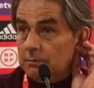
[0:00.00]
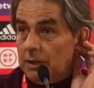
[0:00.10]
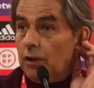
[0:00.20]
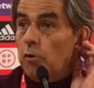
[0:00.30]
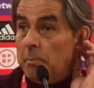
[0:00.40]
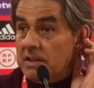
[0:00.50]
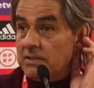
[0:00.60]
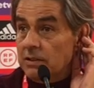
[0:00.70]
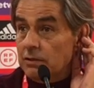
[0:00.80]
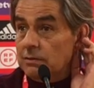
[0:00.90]
te
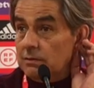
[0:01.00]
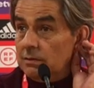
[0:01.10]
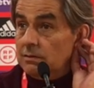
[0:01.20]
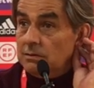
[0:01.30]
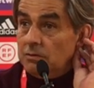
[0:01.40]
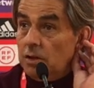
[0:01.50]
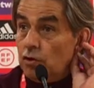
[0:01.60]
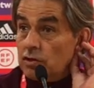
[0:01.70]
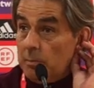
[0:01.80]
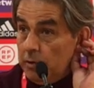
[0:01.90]
recompense, ¿no? No hay
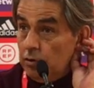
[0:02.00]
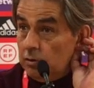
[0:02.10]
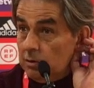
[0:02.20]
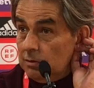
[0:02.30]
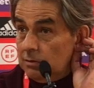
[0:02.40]
cosa peor